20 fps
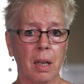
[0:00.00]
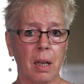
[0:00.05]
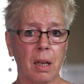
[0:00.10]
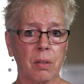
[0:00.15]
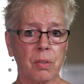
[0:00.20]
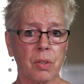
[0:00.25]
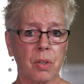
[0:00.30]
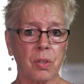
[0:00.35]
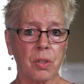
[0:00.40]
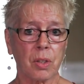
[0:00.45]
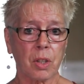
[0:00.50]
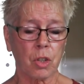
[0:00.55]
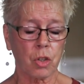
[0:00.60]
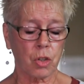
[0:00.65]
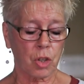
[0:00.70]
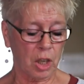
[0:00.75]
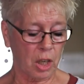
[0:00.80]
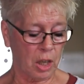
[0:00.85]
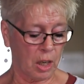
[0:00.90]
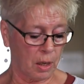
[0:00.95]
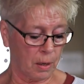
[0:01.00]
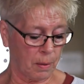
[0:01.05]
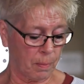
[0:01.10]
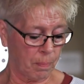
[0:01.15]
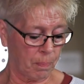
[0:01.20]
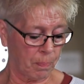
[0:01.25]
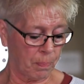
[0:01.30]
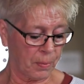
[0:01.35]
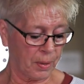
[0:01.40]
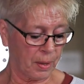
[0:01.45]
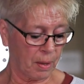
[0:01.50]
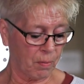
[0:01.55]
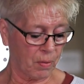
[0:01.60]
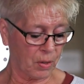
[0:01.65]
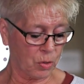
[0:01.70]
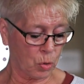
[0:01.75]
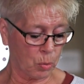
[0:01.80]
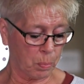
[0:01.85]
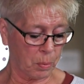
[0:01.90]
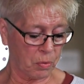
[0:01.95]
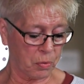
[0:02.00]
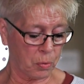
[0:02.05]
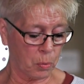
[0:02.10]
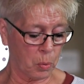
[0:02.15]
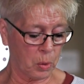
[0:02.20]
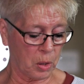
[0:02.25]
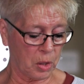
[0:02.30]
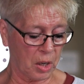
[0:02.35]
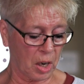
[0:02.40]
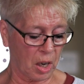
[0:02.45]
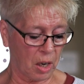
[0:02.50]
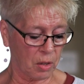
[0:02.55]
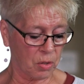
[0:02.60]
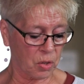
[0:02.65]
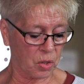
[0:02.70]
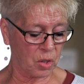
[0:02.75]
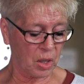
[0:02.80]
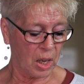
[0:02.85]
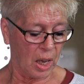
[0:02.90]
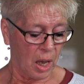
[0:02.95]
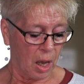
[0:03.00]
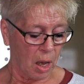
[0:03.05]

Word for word: es ist geschehen, was du befohlen hast,